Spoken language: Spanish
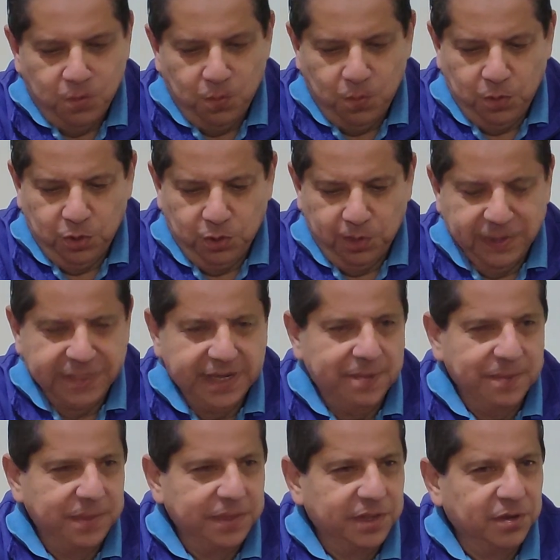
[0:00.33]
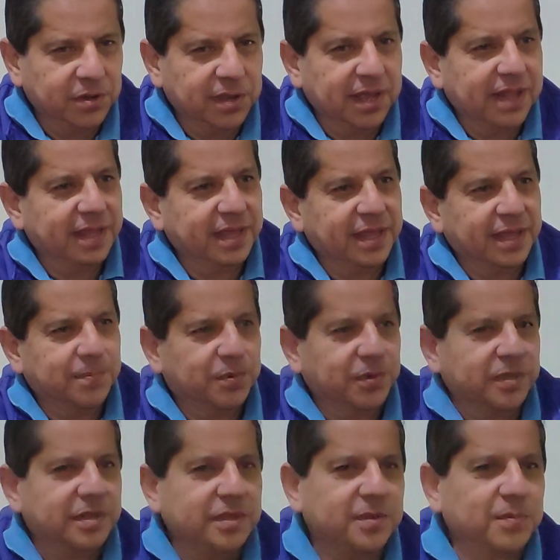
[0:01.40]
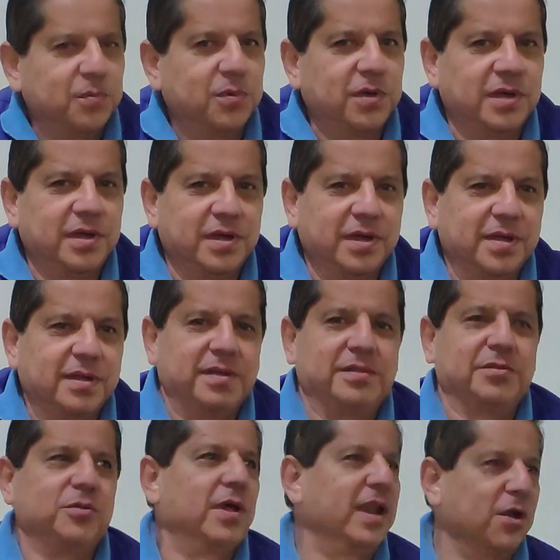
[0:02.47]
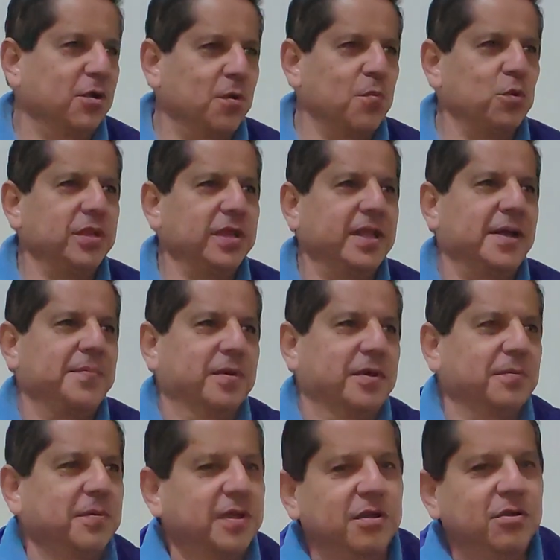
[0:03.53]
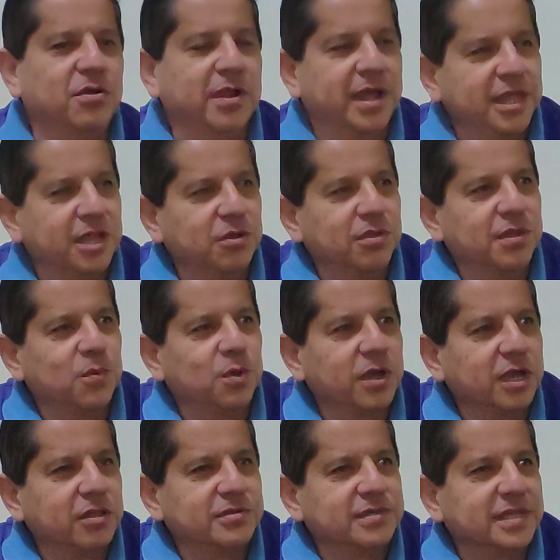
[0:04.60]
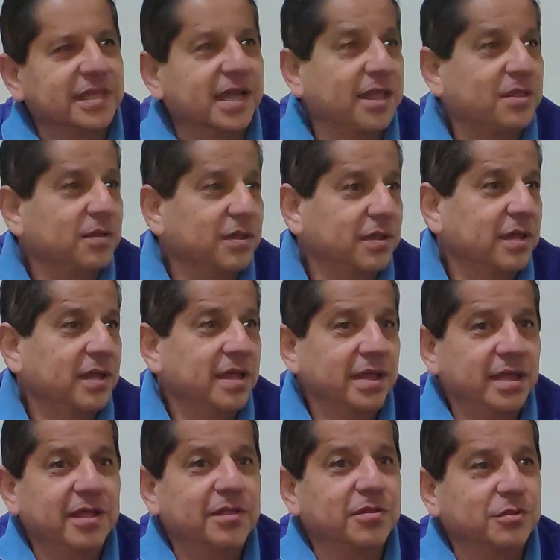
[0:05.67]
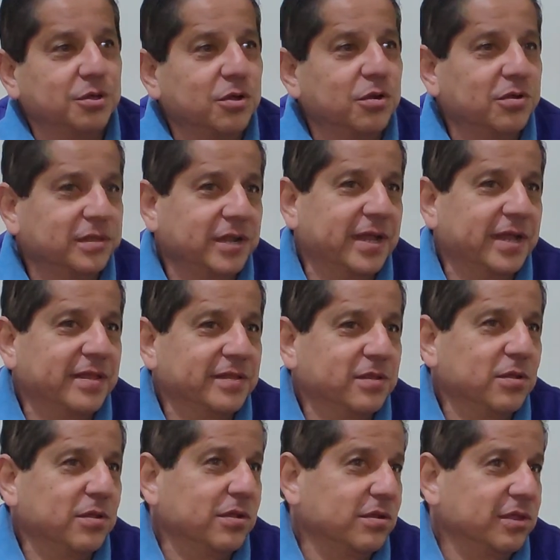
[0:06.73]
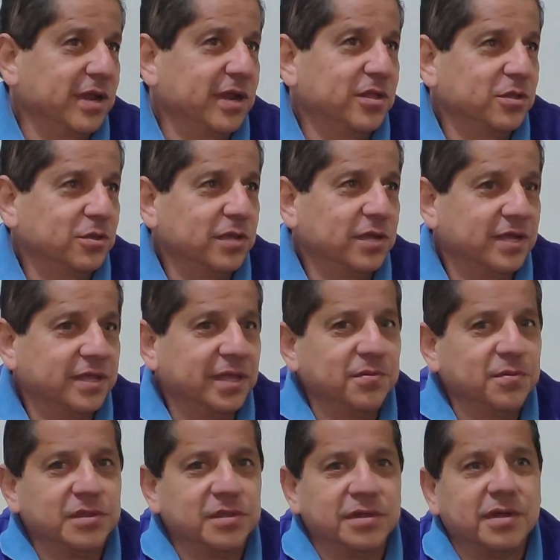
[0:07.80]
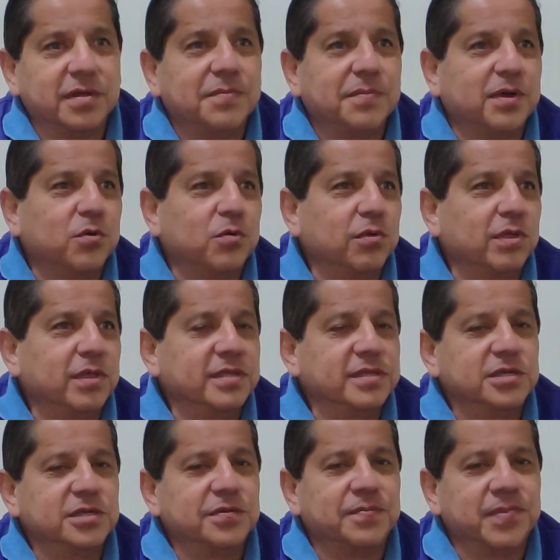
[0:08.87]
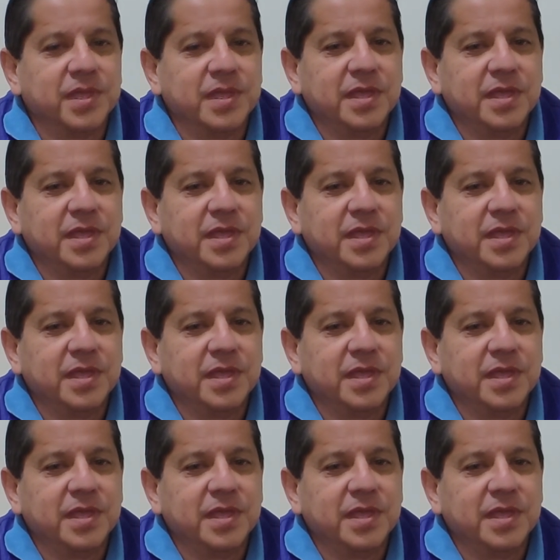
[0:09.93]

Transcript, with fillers: Bueno, básicamente lo que es el dengue, pues tenemos en toda la comunidad, pues porque los criaderos de mosquitos se están dando en todos los tres cantones, en los tres cantones que están nuestra, bajo jurisdicción.